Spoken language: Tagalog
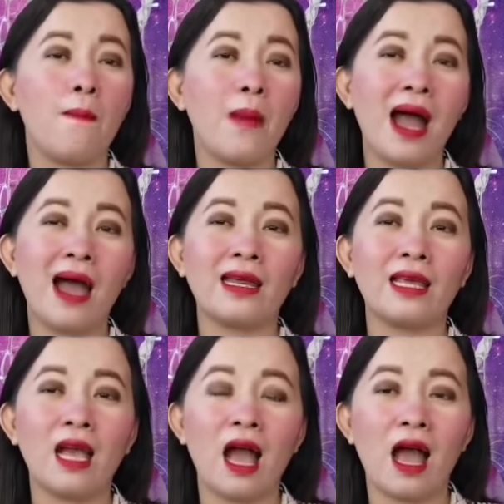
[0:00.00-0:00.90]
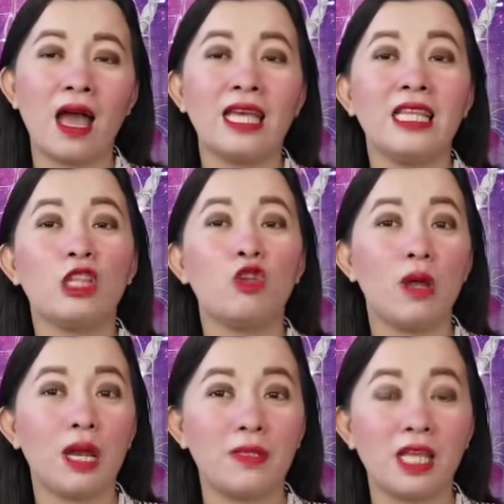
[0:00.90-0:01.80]
maaring uh, ah, hindi
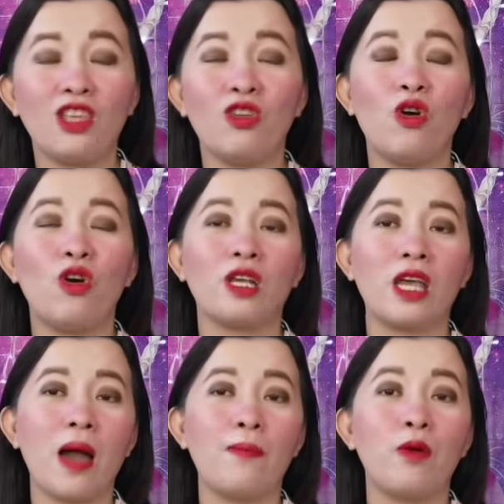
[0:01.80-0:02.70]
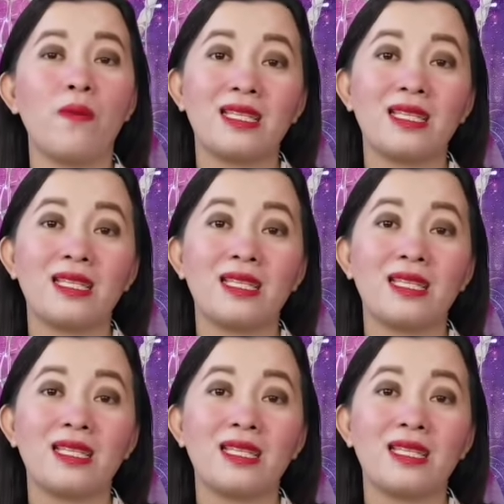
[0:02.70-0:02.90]
tumalab sa inyo or kaya po ay